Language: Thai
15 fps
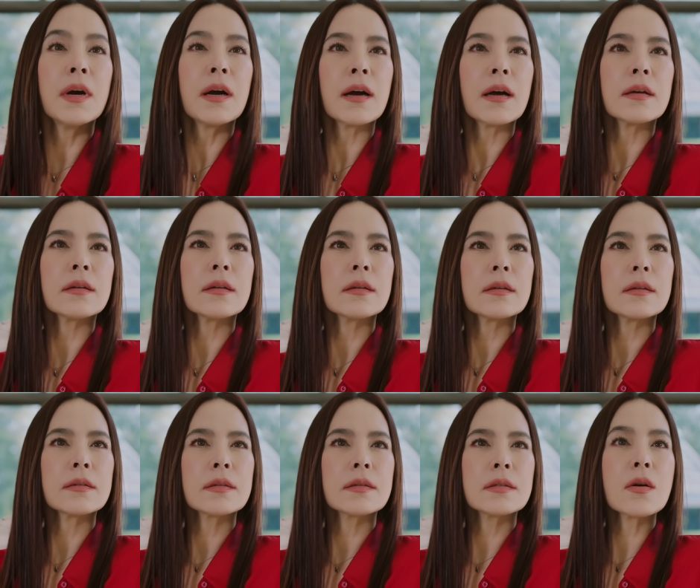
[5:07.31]
มึงอะ
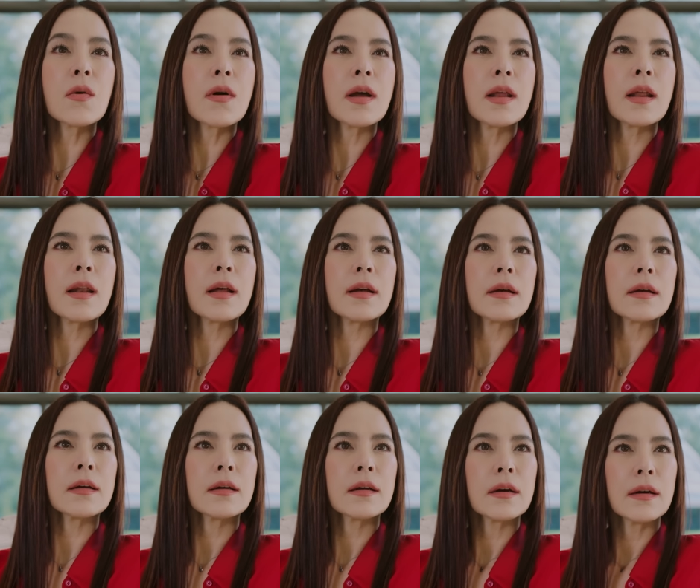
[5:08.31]
ซวยแล้วล่ะ
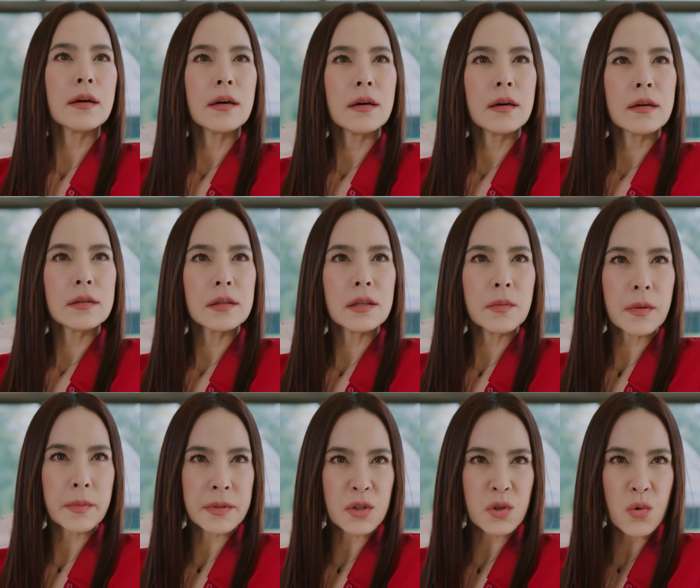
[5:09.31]
ที่
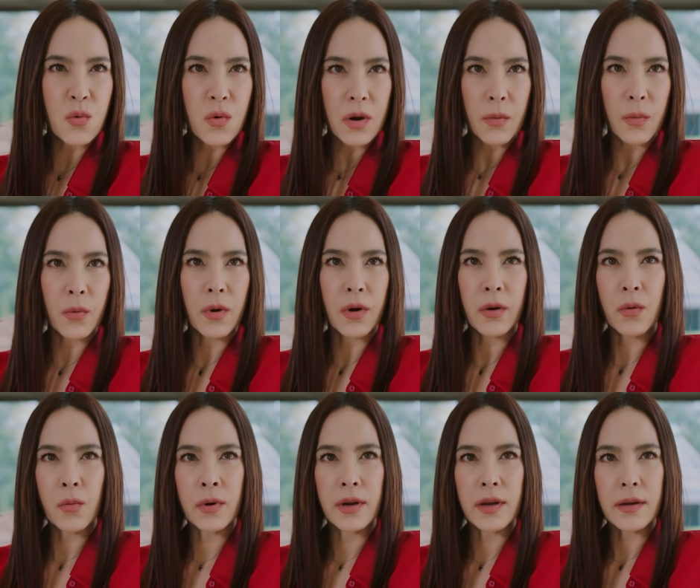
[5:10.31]
มาเป็นชู้กับผัว
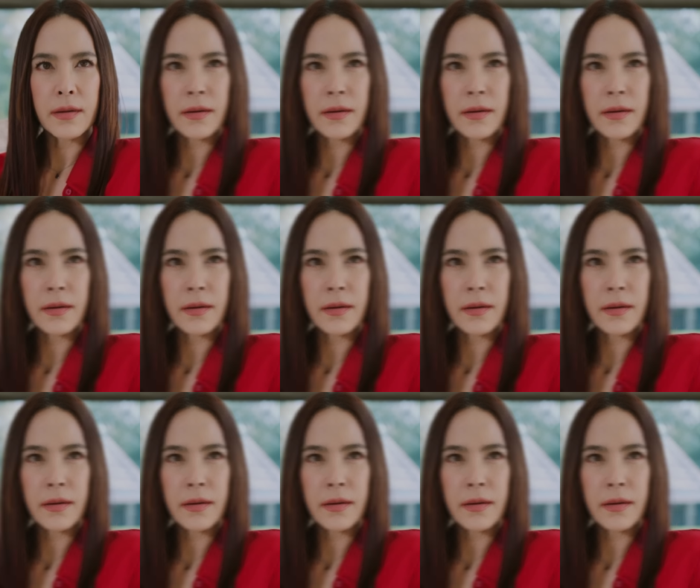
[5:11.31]
กูเนี่ย